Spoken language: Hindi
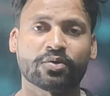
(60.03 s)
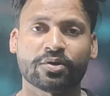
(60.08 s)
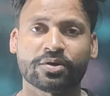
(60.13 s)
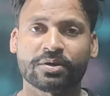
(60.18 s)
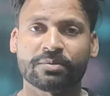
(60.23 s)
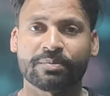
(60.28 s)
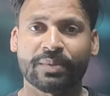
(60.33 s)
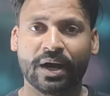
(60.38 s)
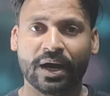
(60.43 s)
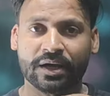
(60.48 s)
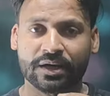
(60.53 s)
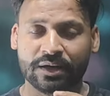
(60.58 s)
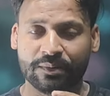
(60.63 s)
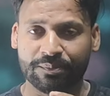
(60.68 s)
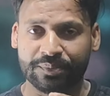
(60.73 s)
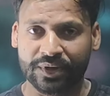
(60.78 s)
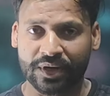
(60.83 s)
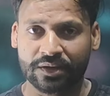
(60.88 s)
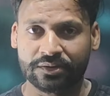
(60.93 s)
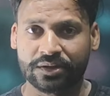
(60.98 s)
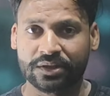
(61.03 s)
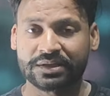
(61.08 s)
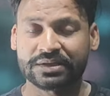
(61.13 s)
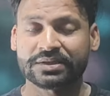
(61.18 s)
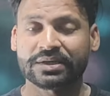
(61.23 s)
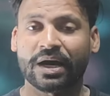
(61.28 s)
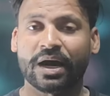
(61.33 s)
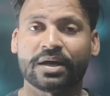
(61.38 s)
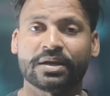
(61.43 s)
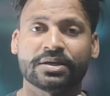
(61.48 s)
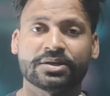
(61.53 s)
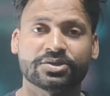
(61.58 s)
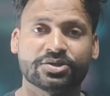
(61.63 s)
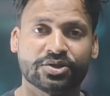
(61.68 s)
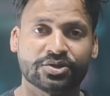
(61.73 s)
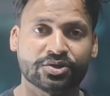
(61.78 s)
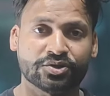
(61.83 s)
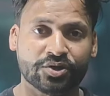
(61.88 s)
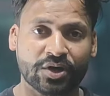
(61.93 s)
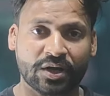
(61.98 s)
रहा हूँ क्योंकि 12 अप्रैल तक सारी
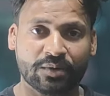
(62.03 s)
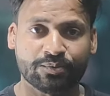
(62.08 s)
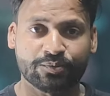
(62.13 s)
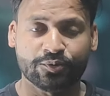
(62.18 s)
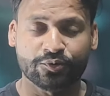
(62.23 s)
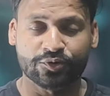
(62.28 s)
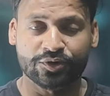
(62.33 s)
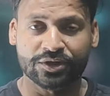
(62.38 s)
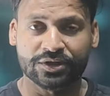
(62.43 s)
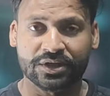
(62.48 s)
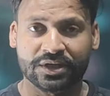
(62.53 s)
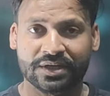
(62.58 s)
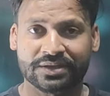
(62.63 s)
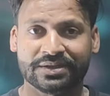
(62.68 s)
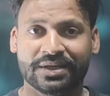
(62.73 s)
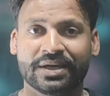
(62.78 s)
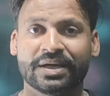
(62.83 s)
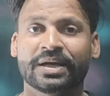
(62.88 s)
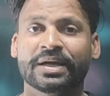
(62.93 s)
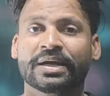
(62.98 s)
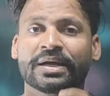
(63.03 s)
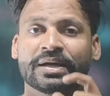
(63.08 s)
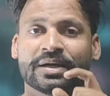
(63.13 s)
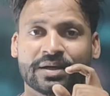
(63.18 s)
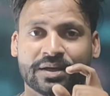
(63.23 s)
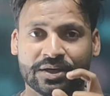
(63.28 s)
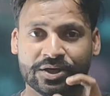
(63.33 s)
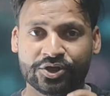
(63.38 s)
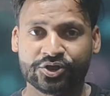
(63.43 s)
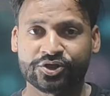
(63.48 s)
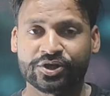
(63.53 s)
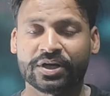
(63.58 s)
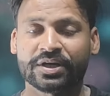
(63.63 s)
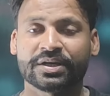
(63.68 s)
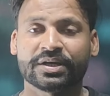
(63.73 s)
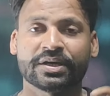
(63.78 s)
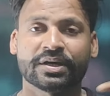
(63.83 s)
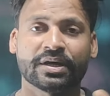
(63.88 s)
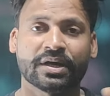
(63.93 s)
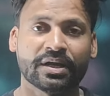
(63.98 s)
चीज़ें जो है पूरी तरह से
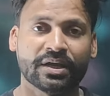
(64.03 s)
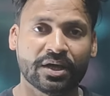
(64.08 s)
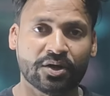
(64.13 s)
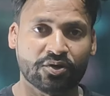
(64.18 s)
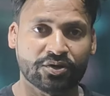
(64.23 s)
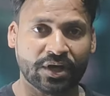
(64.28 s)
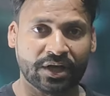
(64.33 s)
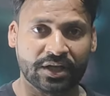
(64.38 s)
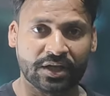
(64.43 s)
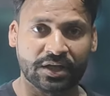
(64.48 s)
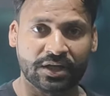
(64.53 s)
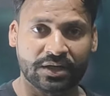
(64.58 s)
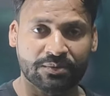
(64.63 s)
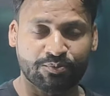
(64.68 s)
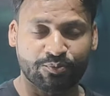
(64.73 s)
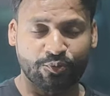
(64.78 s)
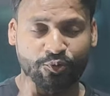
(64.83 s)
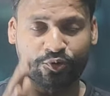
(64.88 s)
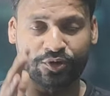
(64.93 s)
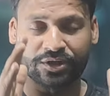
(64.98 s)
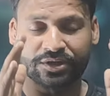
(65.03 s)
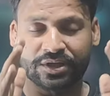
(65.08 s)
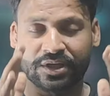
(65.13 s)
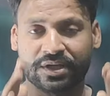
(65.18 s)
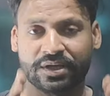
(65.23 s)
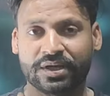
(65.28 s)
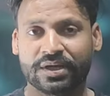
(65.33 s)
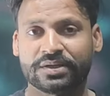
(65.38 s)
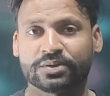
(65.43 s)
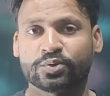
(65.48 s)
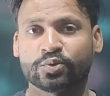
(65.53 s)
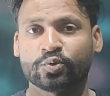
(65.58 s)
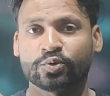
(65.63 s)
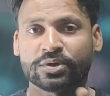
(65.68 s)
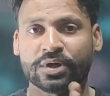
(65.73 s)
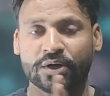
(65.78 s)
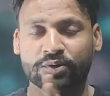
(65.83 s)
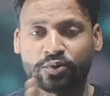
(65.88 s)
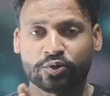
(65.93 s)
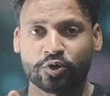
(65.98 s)
क्रिस्टल क्लियर हो जाएंगी पूरी तरीके से
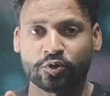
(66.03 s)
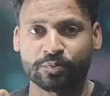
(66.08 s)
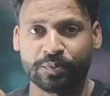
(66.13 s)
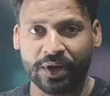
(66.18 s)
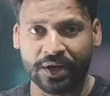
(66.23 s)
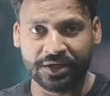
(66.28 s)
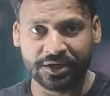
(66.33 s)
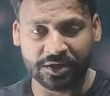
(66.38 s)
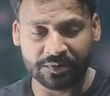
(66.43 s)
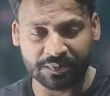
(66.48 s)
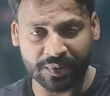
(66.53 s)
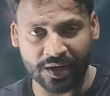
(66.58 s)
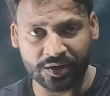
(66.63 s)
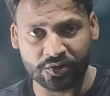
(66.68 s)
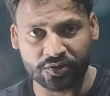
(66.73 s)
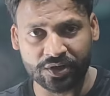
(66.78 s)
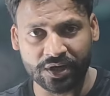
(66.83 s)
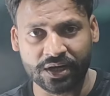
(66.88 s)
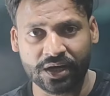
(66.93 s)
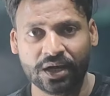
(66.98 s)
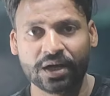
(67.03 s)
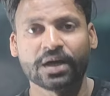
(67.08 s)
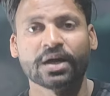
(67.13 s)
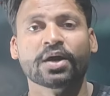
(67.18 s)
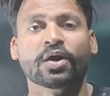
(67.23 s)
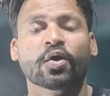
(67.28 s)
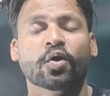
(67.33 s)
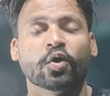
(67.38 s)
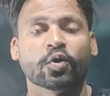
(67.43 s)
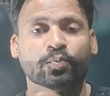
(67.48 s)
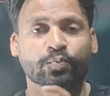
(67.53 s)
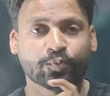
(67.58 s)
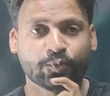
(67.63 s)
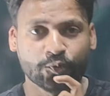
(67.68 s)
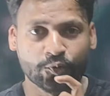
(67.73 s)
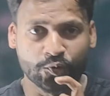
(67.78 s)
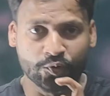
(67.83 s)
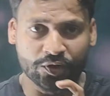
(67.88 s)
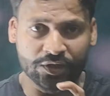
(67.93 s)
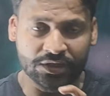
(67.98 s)
दूध का दूध और पानी के पानी हो जाएगा और
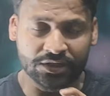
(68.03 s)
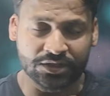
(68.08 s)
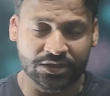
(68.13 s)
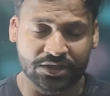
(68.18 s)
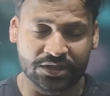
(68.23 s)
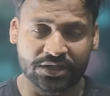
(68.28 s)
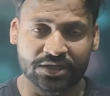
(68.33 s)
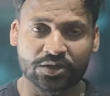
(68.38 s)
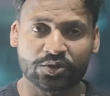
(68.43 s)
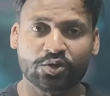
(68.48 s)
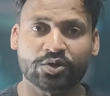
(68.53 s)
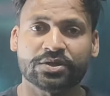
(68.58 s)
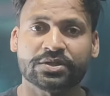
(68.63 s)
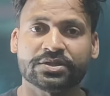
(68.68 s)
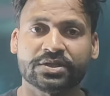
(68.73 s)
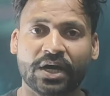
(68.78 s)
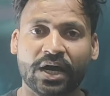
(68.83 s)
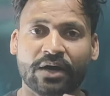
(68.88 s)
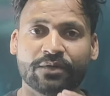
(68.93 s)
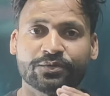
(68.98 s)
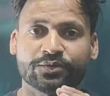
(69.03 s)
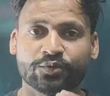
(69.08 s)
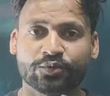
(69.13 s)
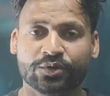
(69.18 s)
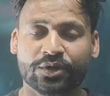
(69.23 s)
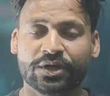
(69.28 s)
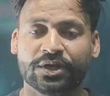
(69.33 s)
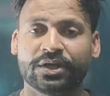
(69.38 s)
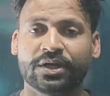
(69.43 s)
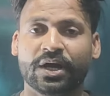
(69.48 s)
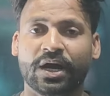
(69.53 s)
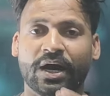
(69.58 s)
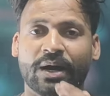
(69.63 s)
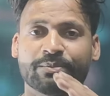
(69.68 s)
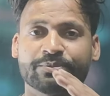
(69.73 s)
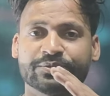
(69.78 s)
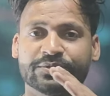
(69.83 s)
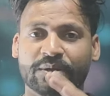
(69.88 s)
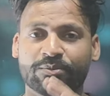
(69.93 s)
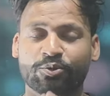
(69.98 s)
पूरी चीज़ें जो साफ सुथरी
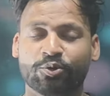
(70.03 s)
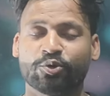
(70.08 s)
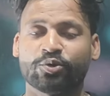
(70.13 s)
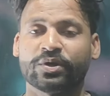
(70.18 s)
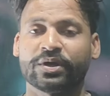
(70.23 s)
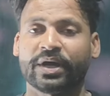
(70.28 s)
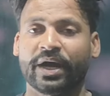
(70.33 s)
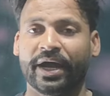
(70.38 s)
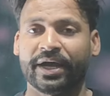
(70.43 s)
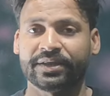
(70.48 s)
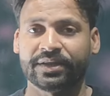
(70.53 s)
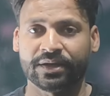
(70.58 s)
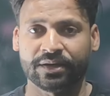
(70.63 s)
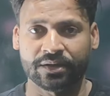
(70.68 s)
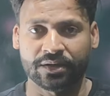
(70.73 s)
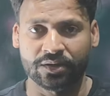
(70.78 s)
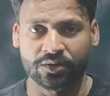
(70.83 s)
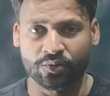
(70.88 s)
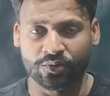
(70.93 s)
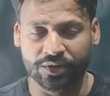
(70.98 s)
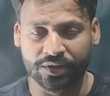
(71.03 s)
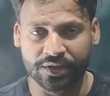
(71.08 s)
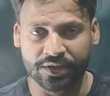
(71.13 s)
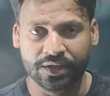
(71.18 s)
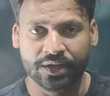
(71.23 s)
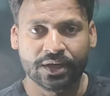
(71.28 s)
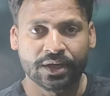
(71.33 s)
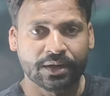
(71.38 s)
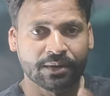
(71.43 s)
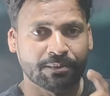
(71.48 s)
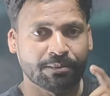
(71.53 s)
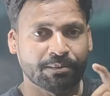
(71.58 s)
आप सभी को दिखाई देंगी क्योंकि